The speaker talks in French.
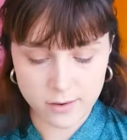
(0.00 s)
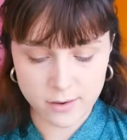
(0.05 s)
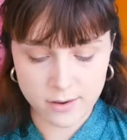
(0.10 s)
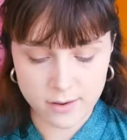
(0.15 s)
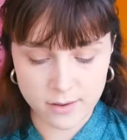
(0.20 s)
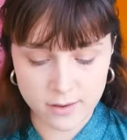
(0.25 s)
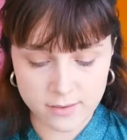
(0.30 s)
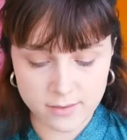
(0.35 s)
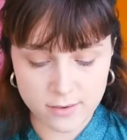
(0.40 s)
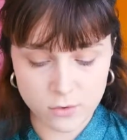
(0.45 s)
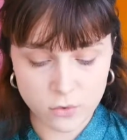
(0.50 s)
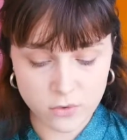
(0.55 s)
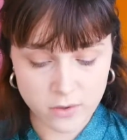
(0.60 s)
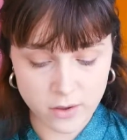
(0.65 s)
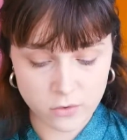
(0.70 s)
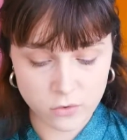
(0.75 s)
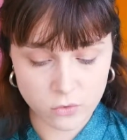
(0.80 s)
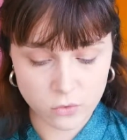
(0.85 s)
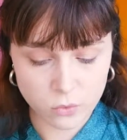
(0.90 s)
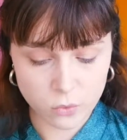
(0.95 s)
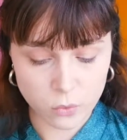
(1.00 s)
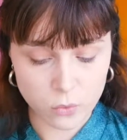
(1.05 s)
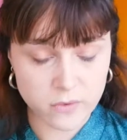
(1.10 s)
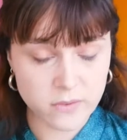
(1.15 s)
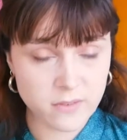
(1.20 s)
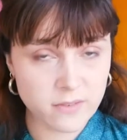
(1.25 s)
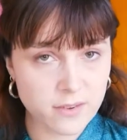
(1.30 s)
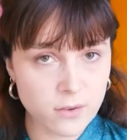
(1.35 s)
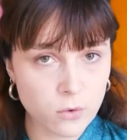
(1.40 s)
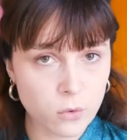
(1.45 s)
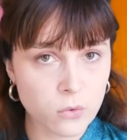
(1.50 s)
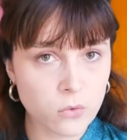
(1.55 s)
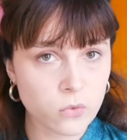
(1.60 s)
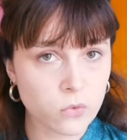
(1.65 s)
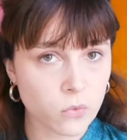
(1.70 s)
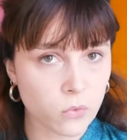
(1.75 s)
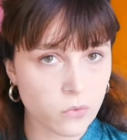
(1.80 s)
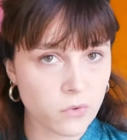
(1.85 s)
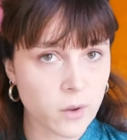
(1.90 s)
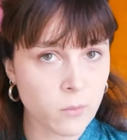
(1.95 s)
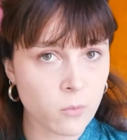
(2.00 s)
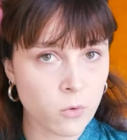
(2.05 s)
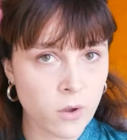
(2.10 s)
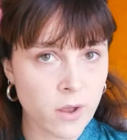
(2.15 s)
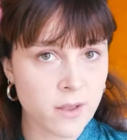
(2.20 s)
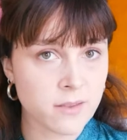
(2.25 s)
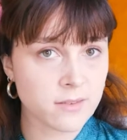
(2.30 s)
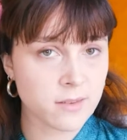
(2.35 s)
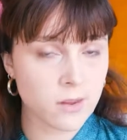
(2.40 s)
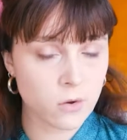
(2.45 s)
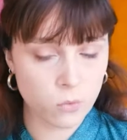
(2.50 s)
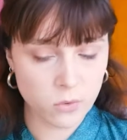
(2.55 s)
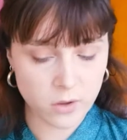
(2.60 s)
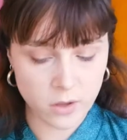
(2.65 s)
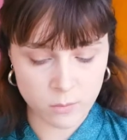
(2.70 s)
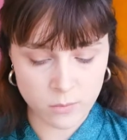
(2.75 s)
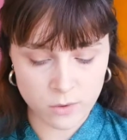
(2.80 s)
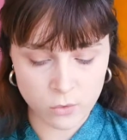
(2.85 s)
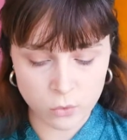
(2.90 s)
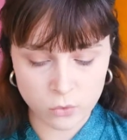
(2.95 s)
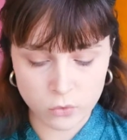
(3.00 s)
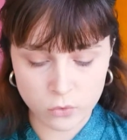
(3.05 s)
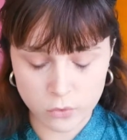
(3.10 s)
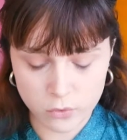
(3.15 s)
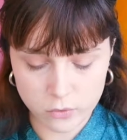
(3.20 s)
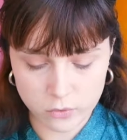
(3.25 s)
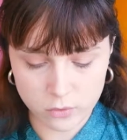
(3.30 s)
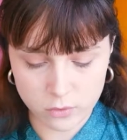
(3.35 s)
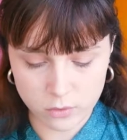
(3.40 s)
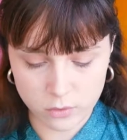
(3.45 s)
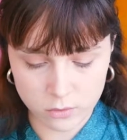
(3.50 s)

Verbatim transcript: Les illustrations au stylo sont vraiment assez longues et minutieuses.